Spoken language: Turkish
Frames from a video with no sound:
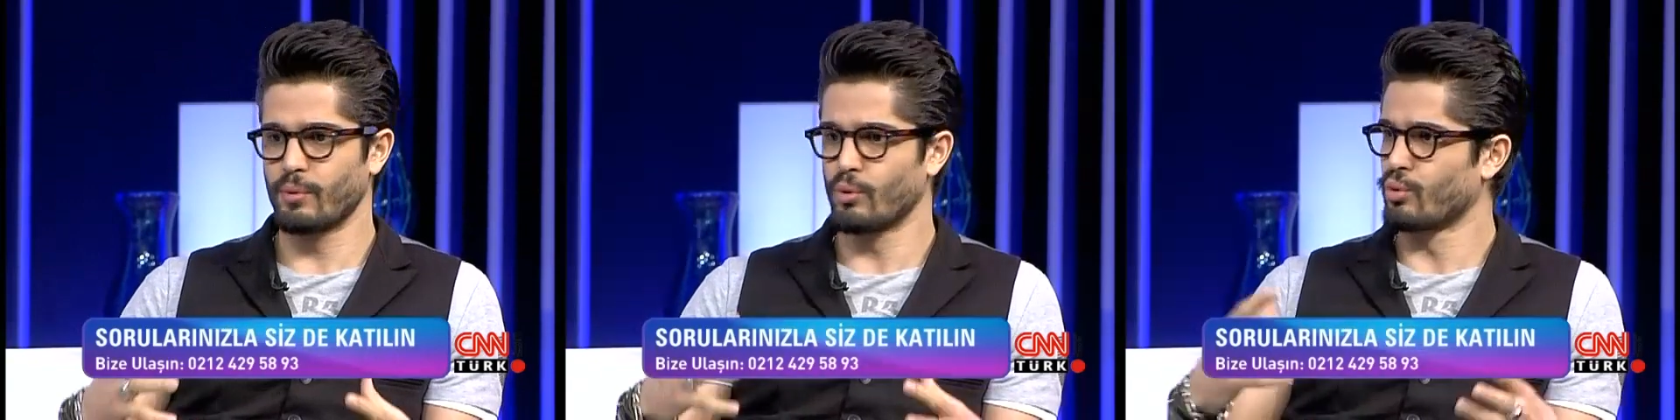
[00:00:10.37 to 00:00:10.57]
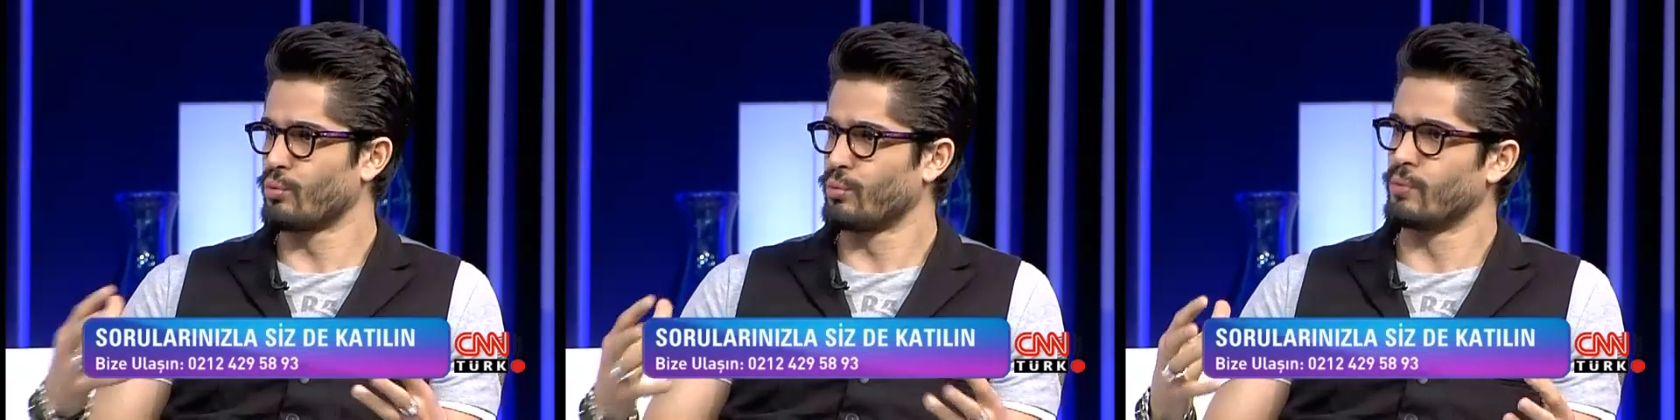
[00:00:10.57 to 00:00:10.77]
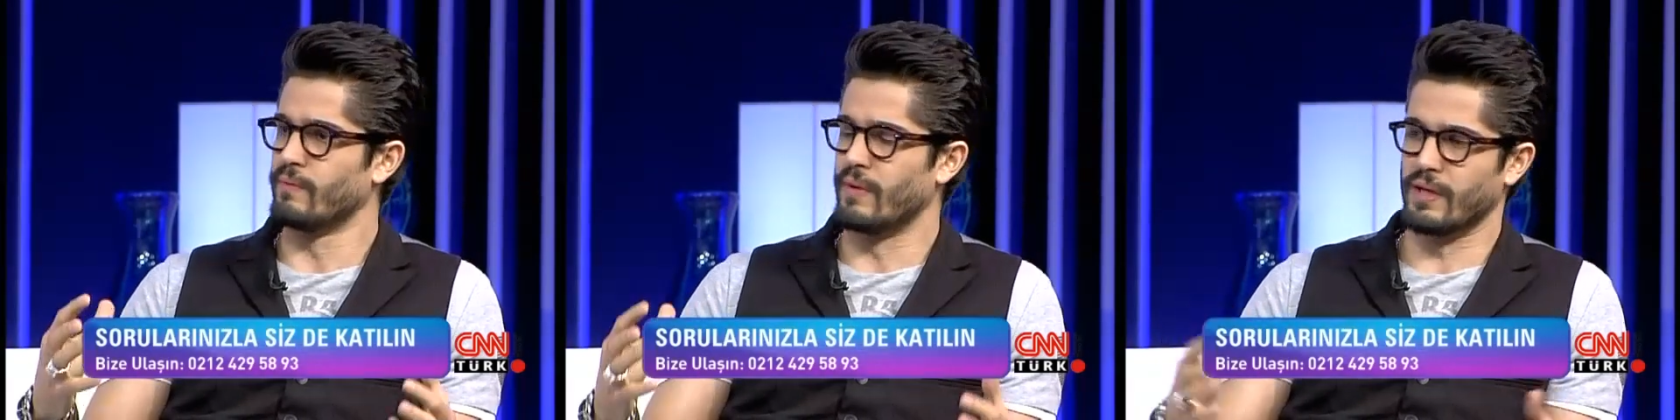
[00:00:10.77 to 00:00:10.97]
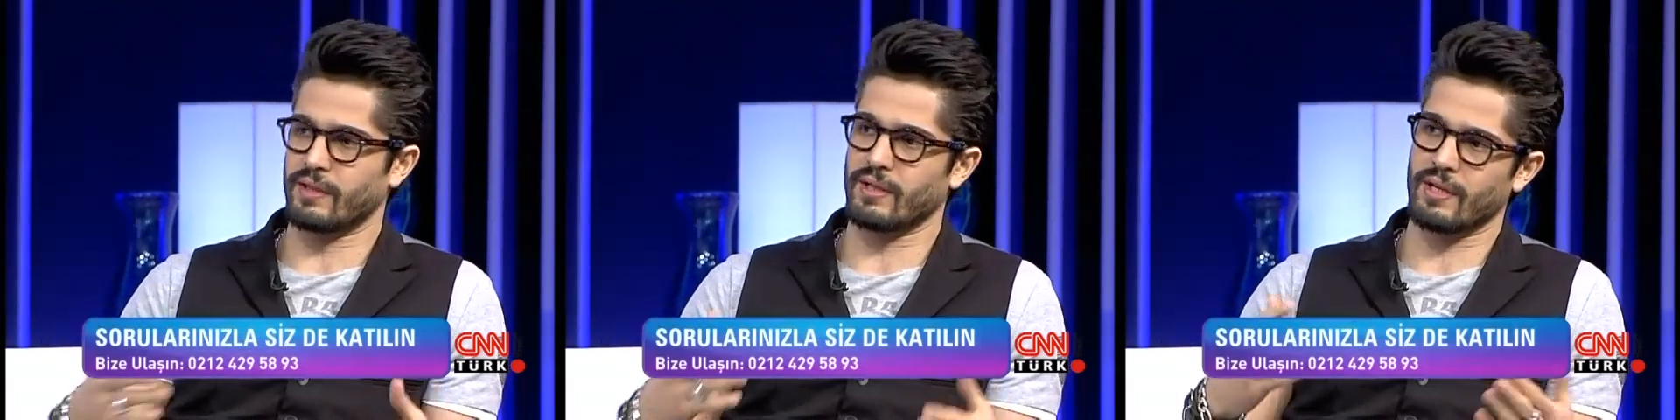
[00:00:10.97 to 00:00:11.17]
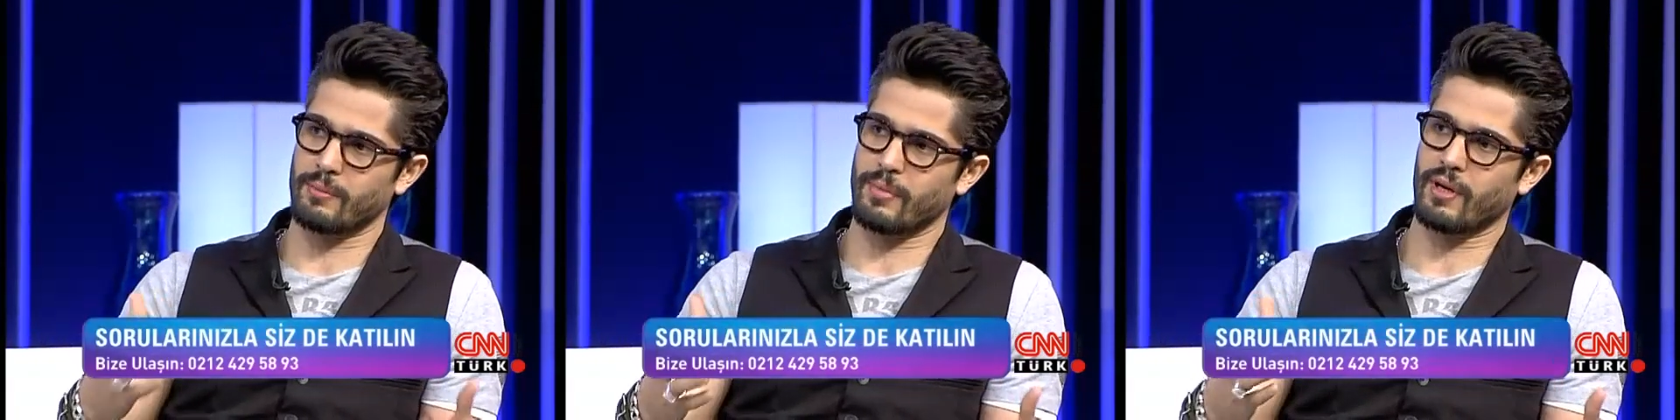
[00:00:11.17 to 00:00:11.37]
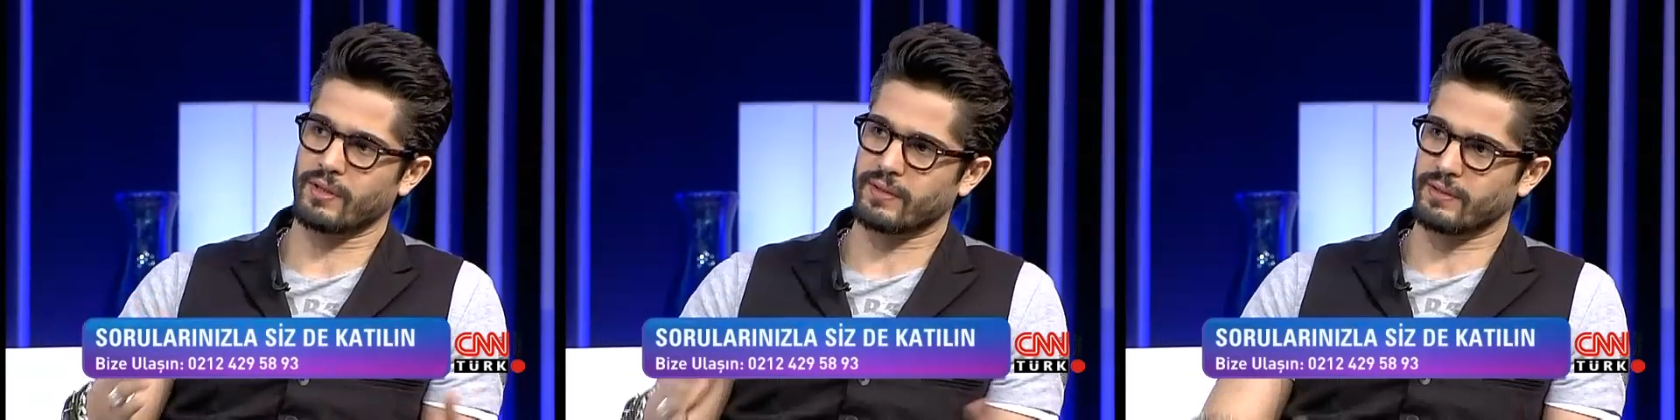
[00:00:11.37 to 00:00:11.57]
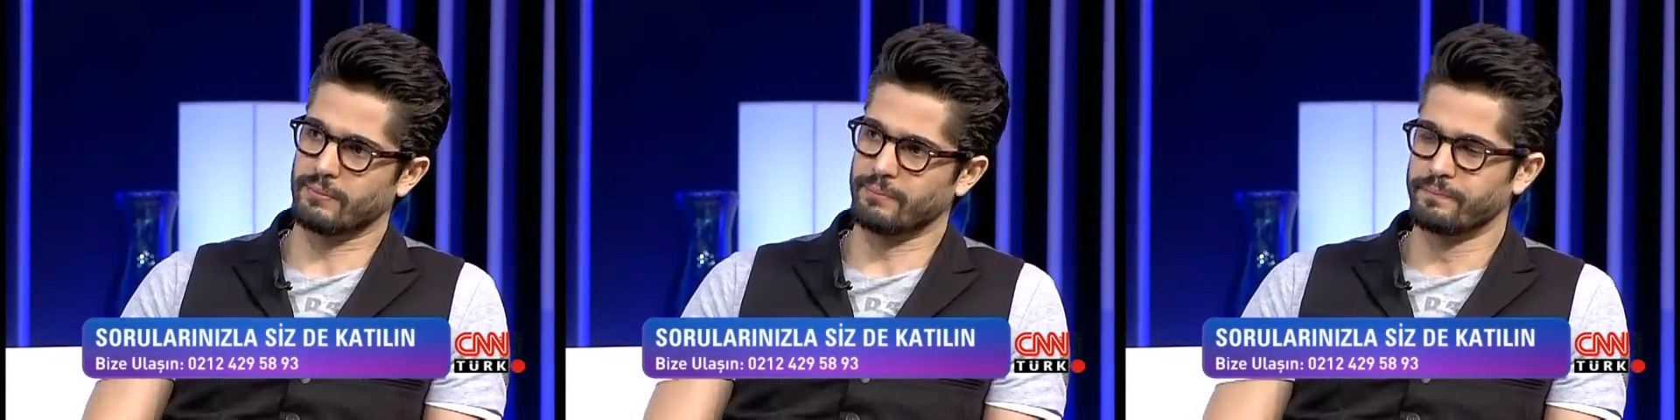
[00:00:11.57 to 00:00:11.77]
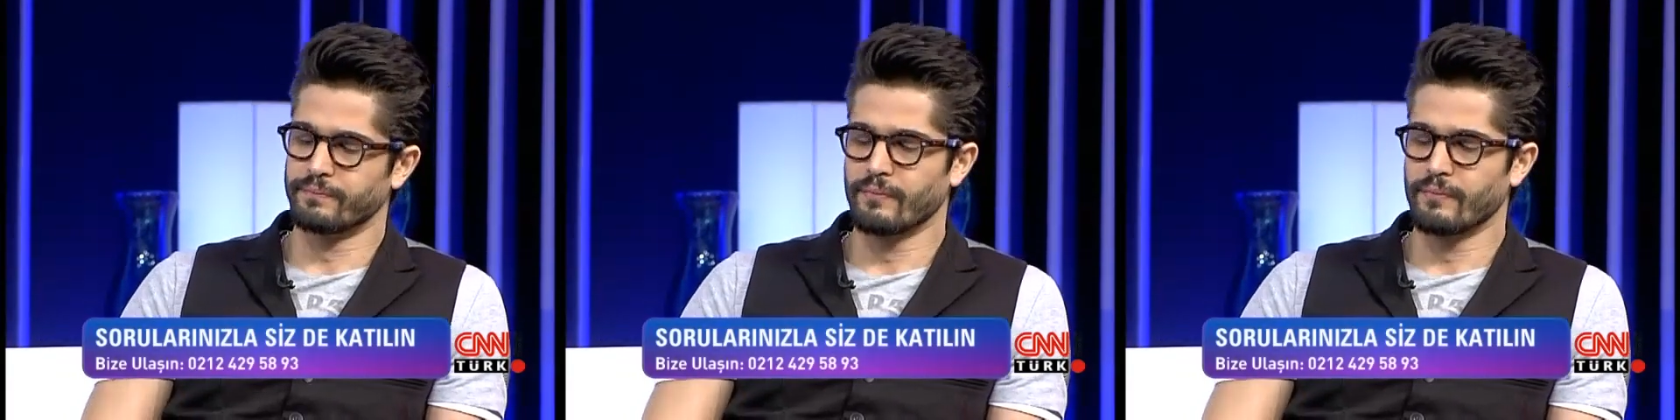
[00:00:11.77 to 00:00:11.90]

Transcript: bir grubum vardı yani baktım.